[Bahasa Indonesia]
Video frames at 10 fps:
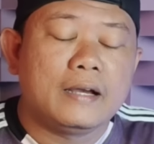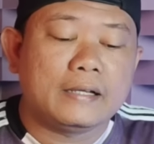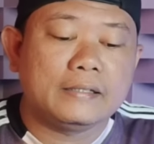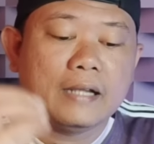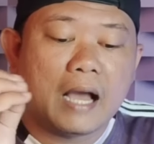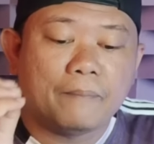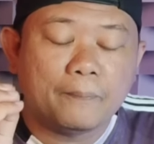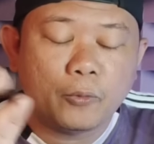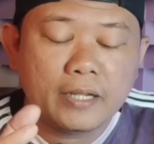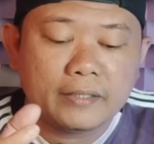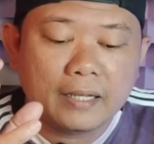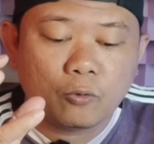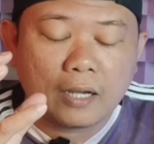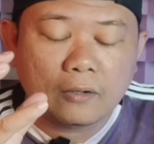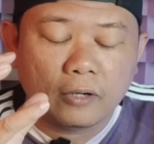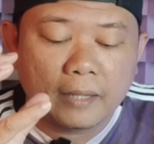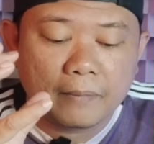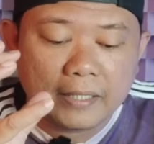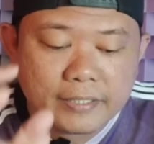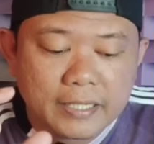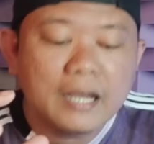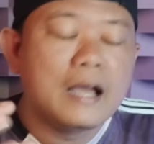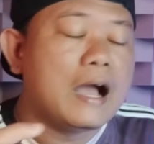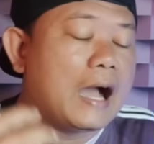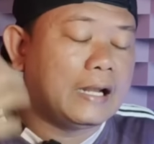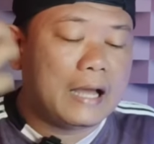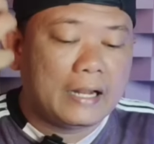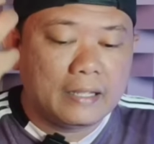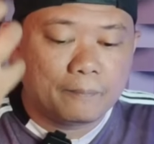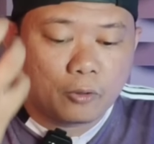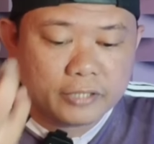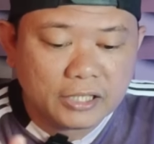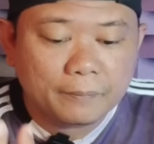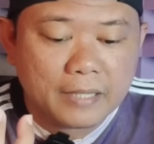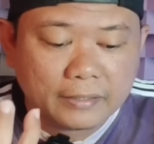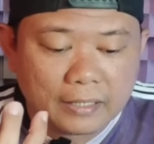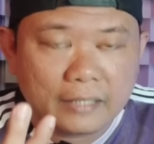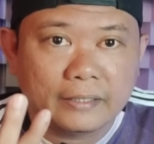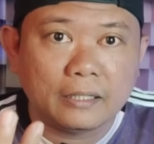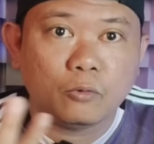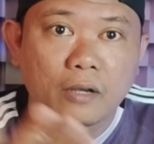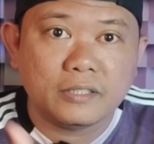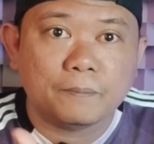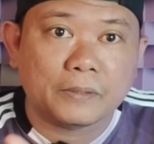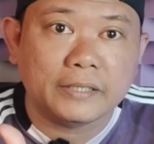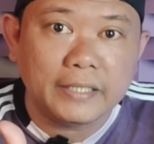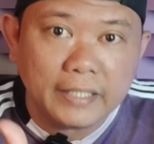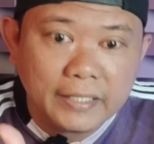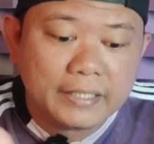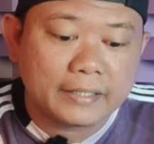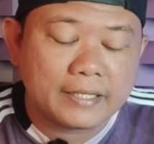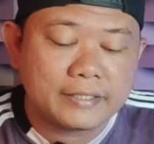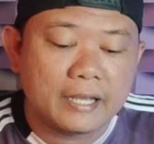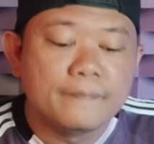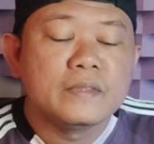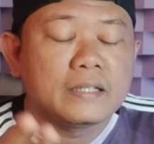Karena apapun yang dilakukan oleh Malaysia, hal-hal yang positif yang telah dilakukan seperti ini ya guys ya.